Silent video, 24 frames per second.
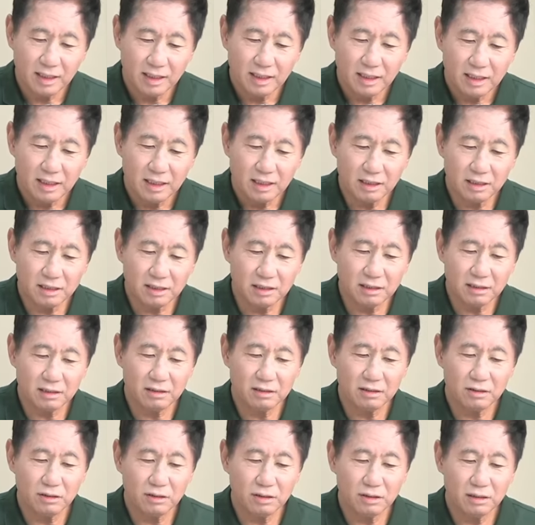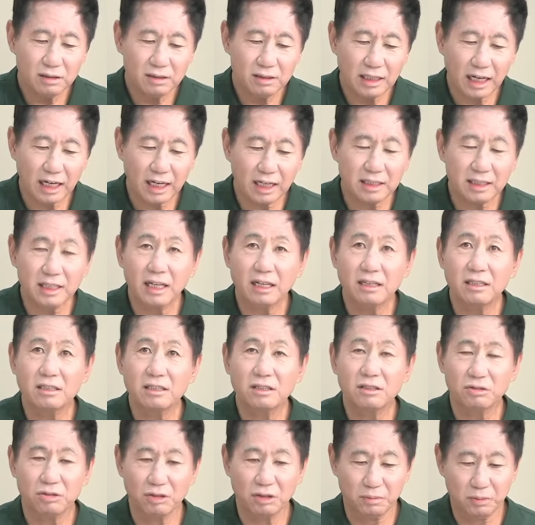이것은 나라 땅을
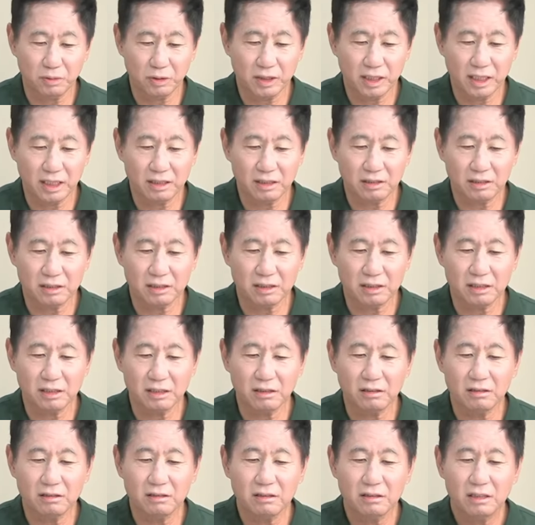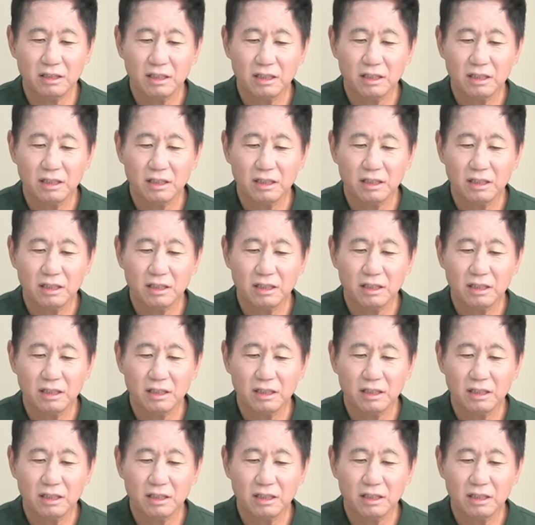스스로 포기하는 것은요,